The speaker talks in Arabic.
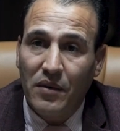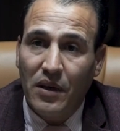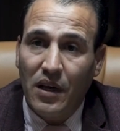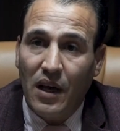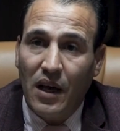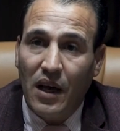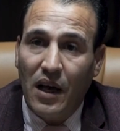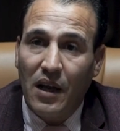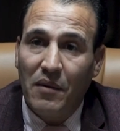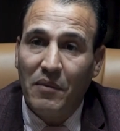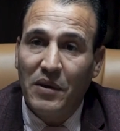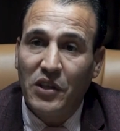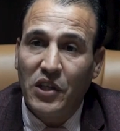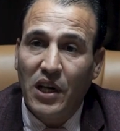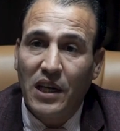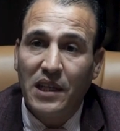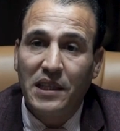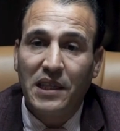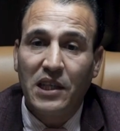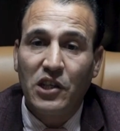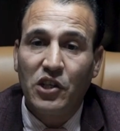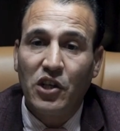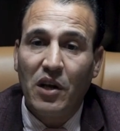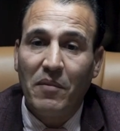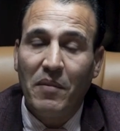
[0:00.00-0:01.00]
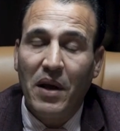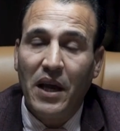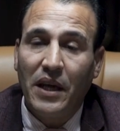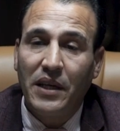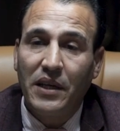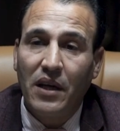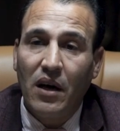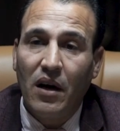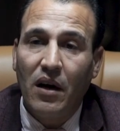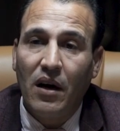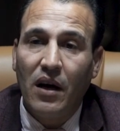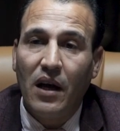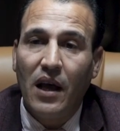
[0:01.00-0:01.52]
المجالس
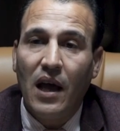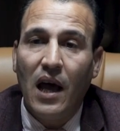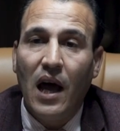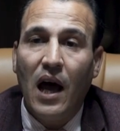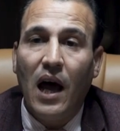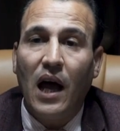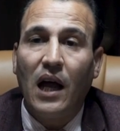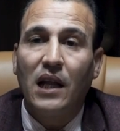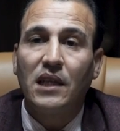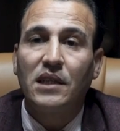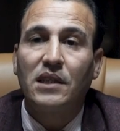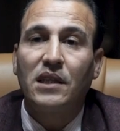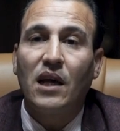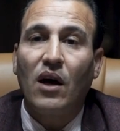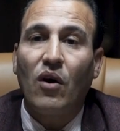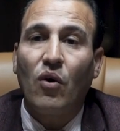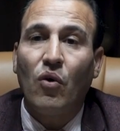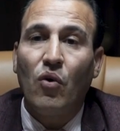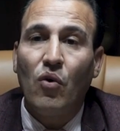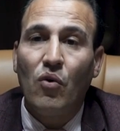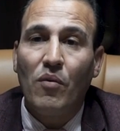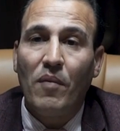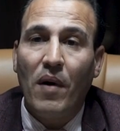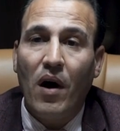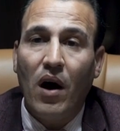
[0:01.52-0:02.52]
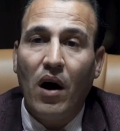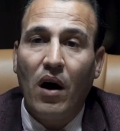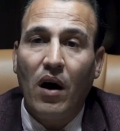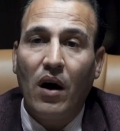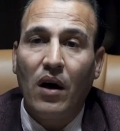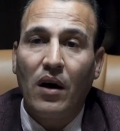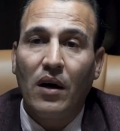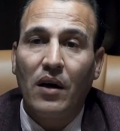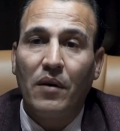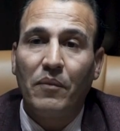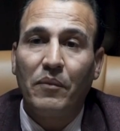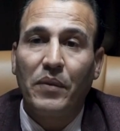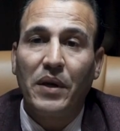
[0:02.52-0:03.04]
الجماعية أن تقوم
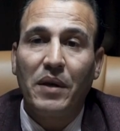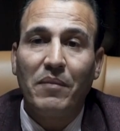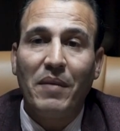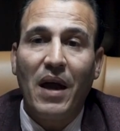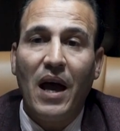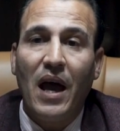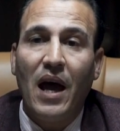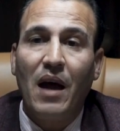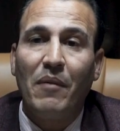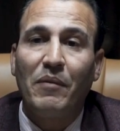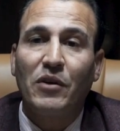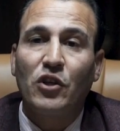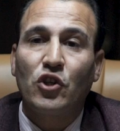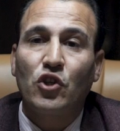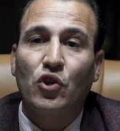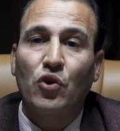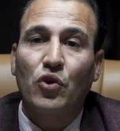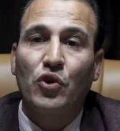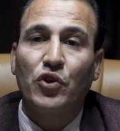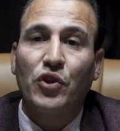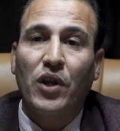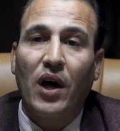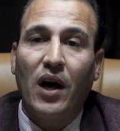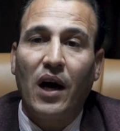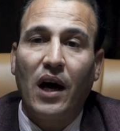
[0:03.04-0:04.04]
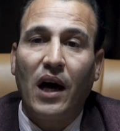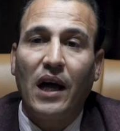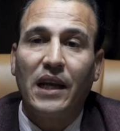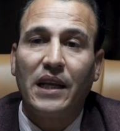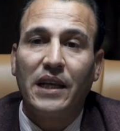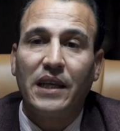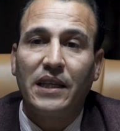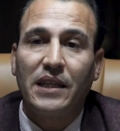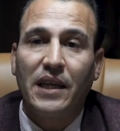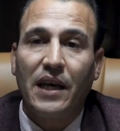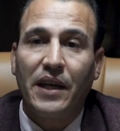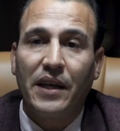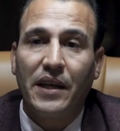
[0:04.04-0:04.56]
بمهام الشرطة
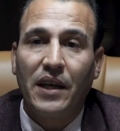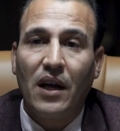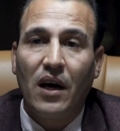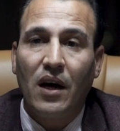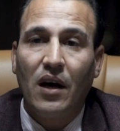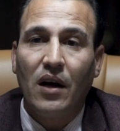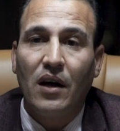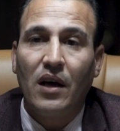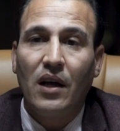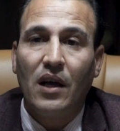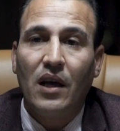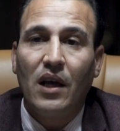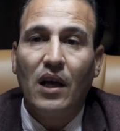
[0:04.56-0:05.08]
الإدارية